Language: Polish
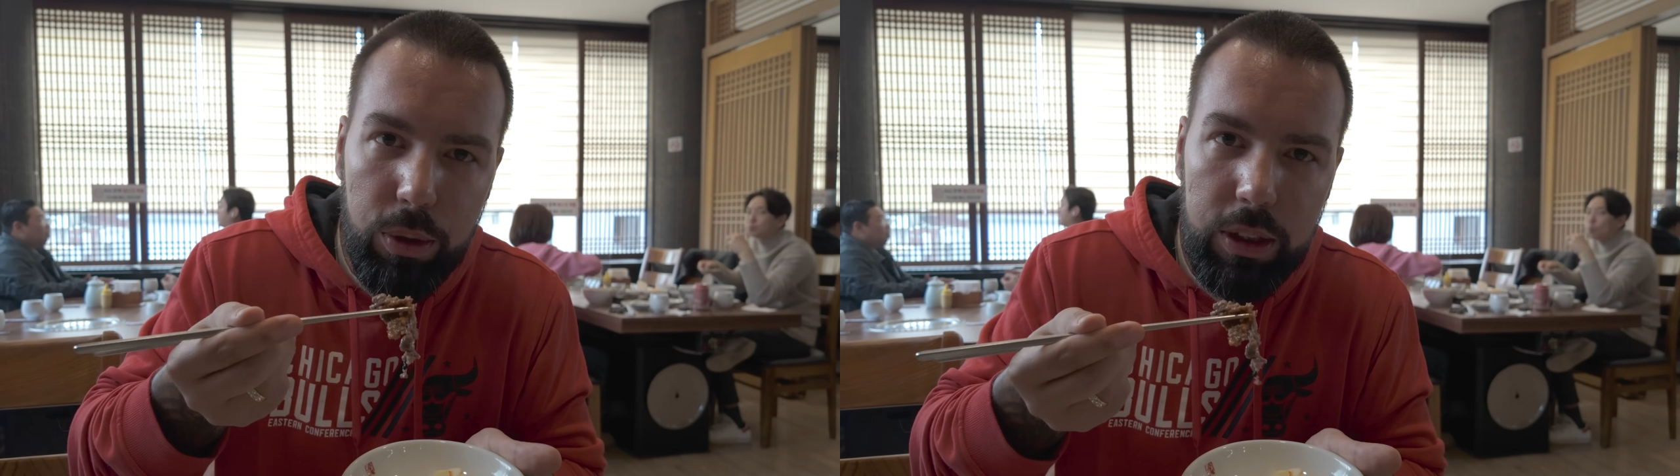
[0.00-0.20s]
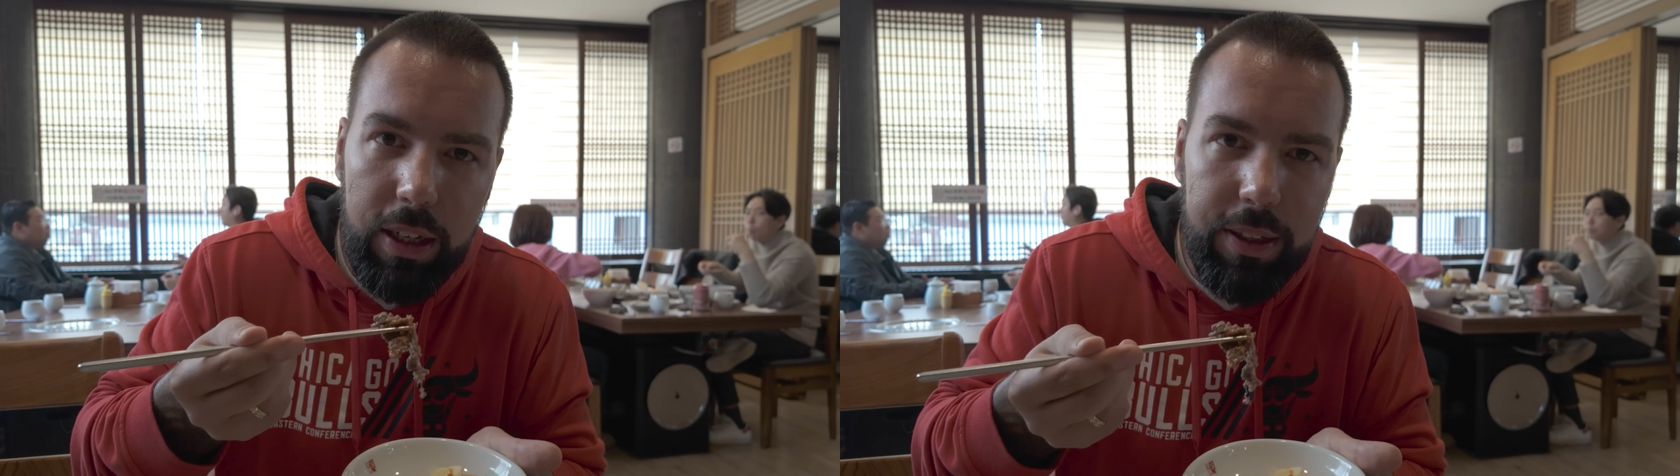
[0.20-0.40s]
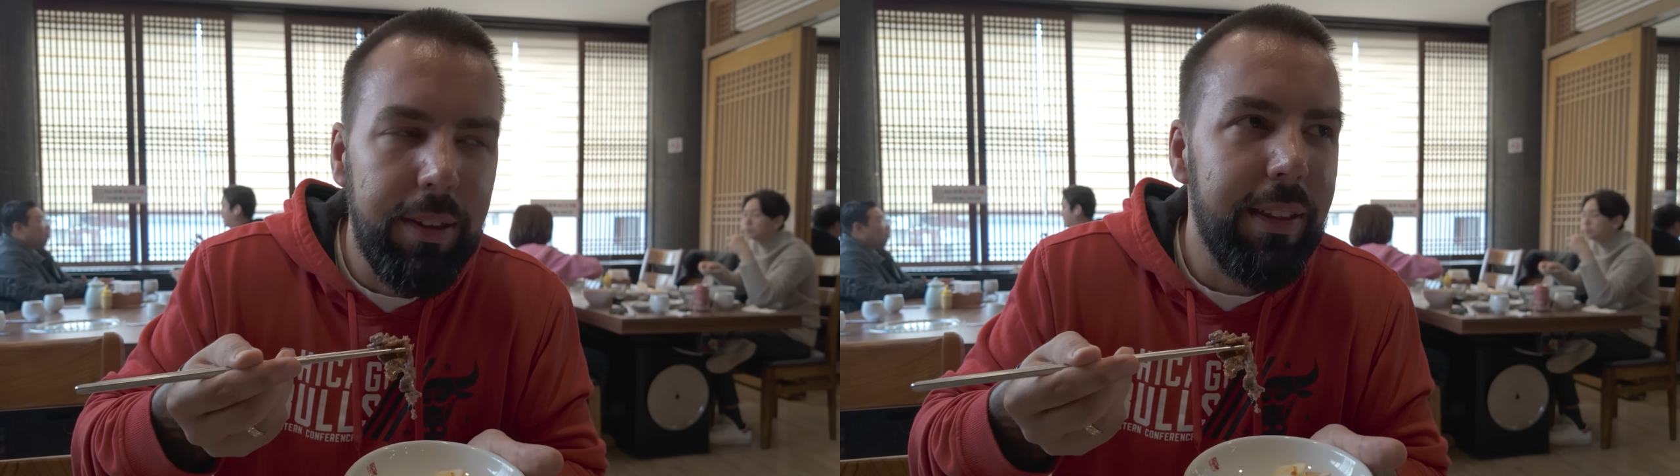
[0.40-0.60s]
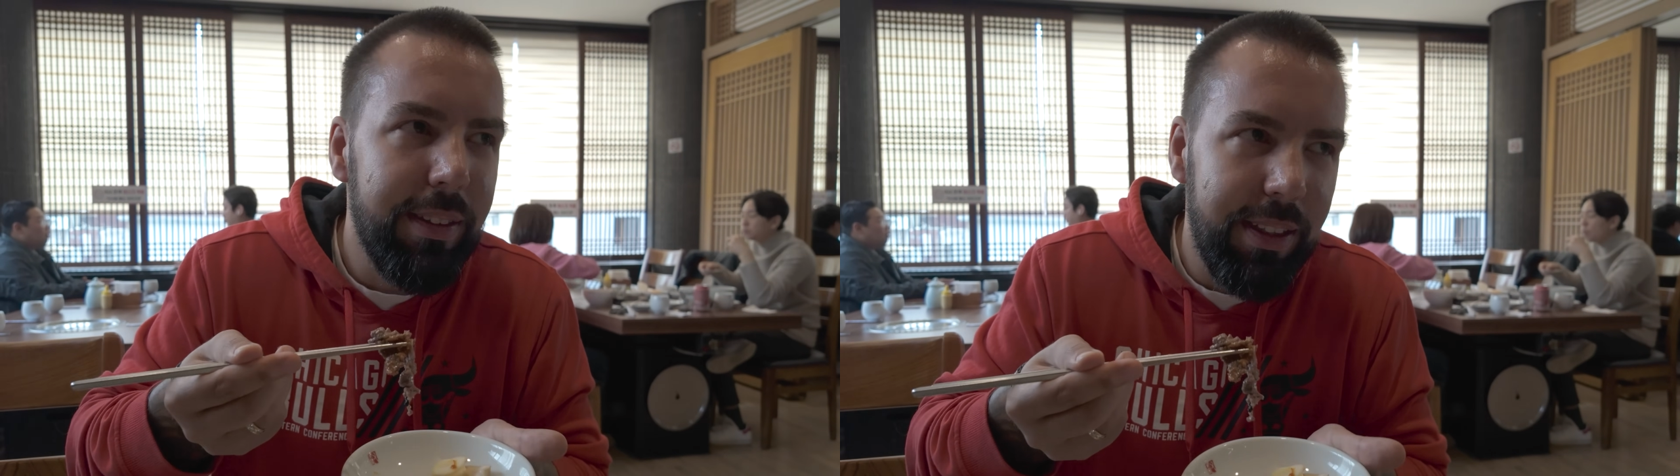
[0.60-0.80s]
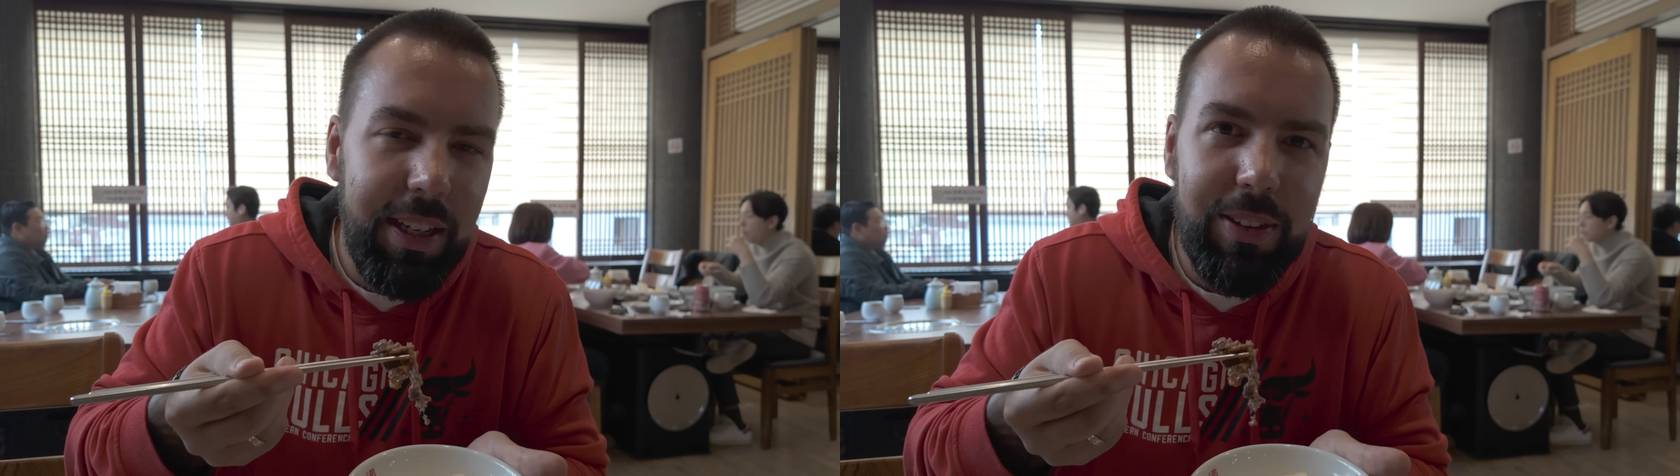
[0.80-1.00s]
ustach,
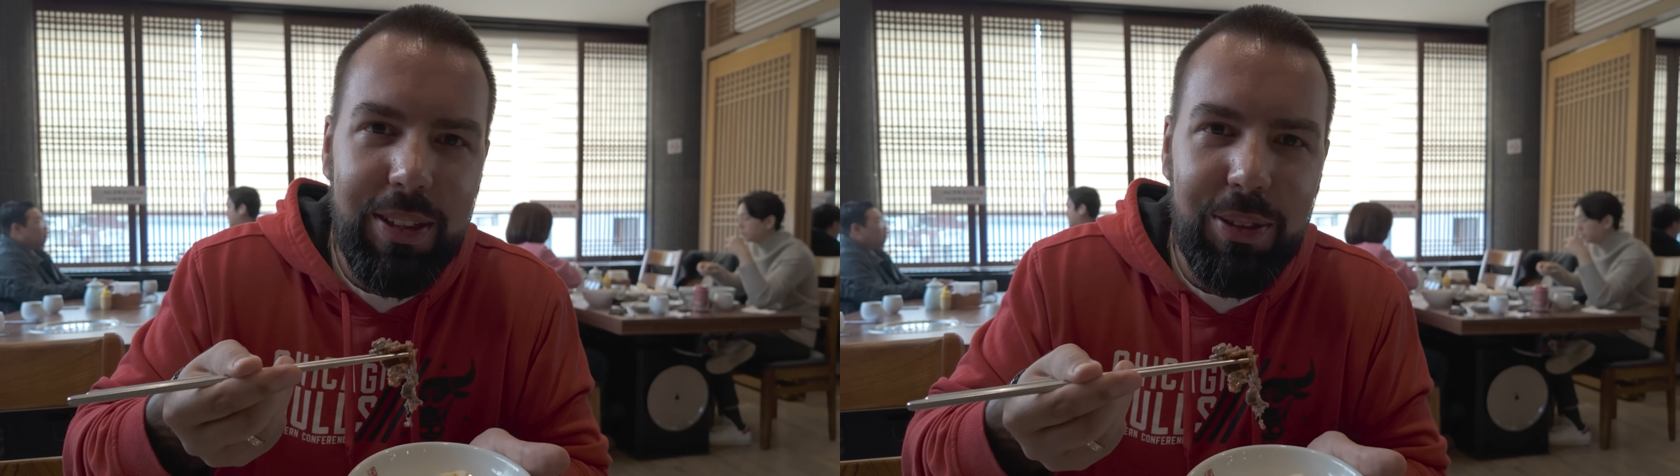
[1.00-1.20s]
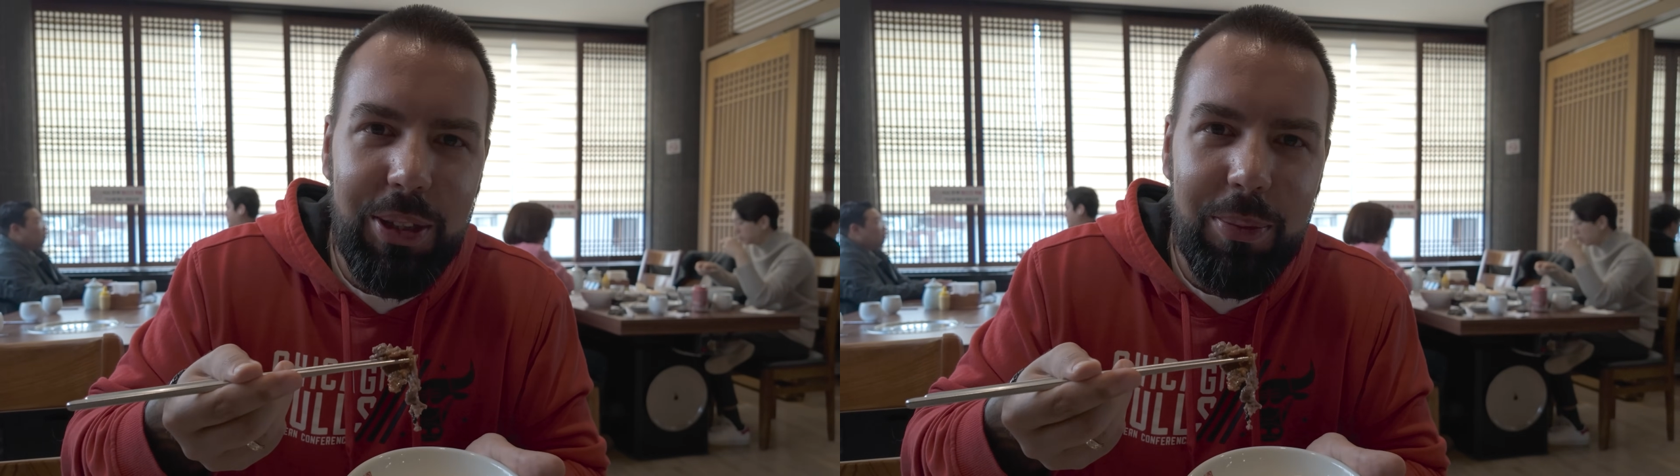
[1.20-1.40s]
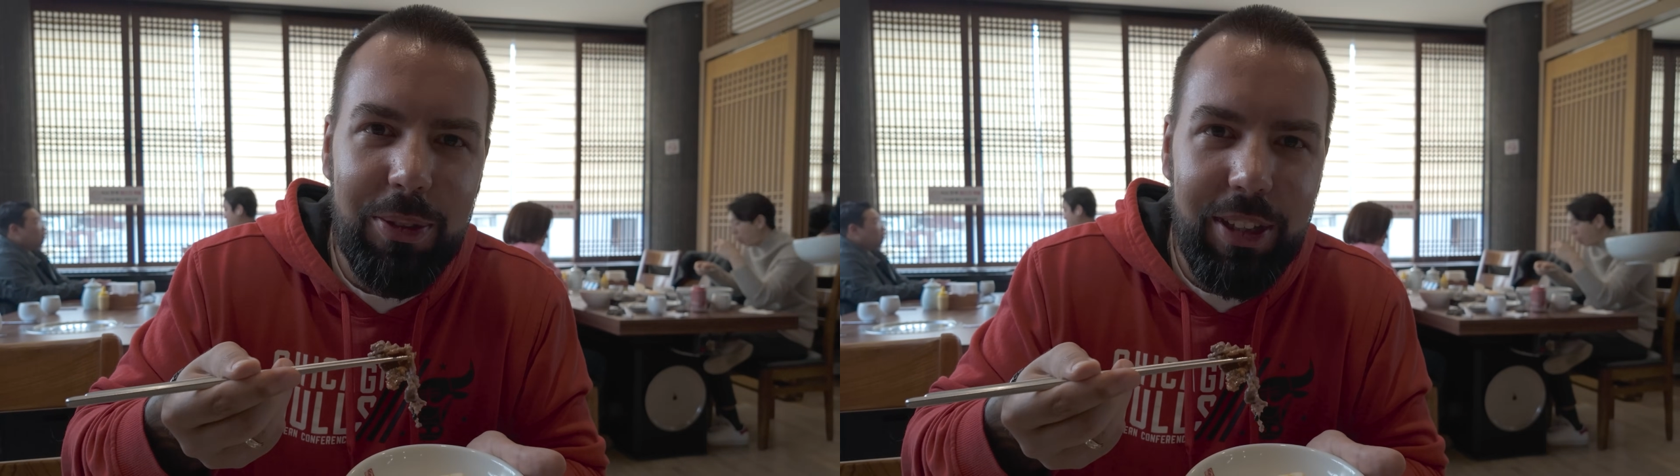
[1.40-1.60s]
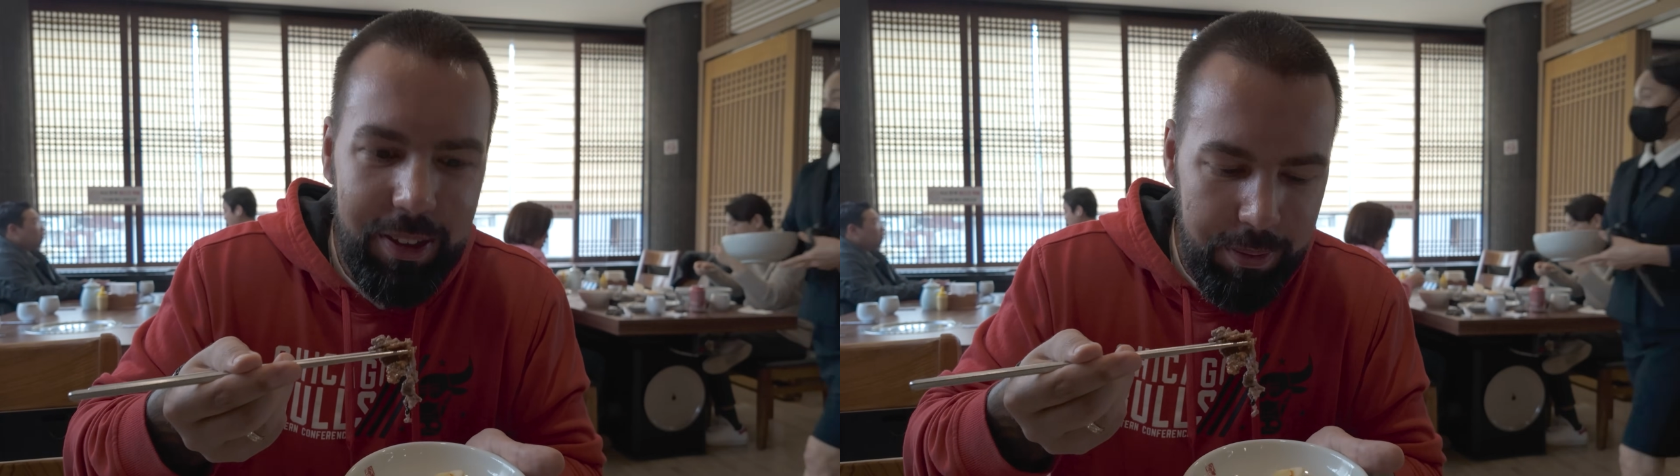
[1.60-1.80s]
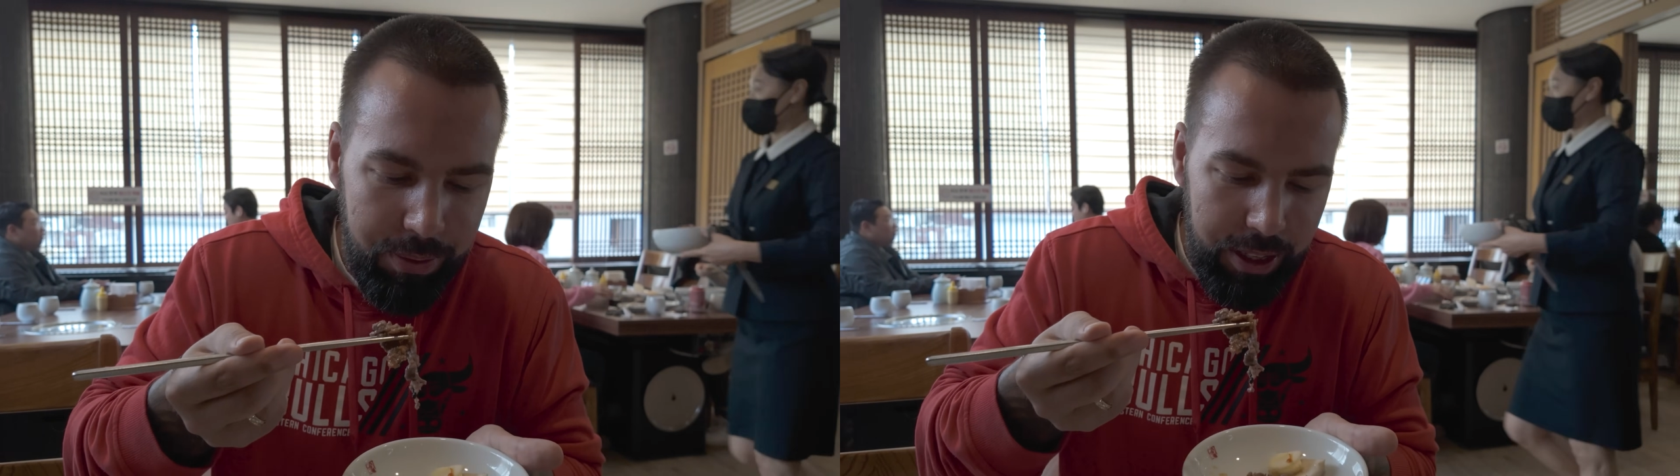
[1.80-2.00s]
jak ja to zawsze mówię.